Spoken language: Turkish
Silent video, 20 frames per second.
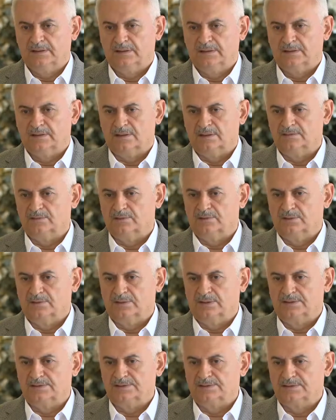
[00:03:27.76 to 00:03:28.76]

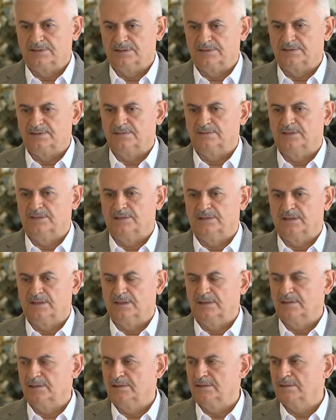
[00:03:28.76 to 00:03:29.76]
kadroların
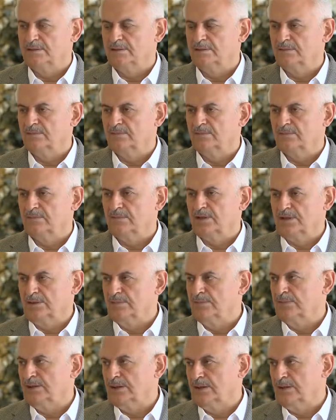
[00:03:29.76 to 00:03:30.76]
seçiminde
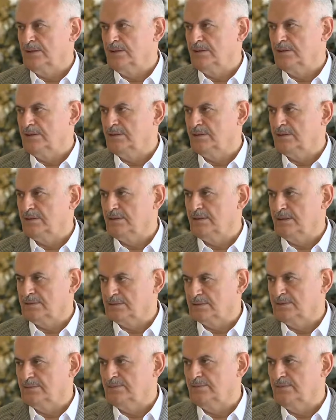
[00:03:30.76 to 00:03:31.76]
benim de
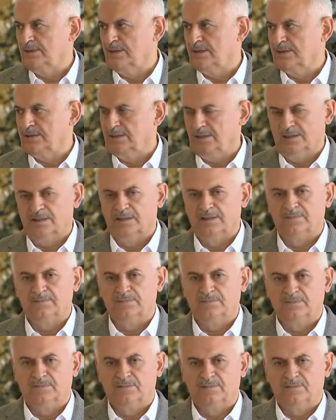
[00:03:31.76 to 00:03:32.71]
katkım var diyelim.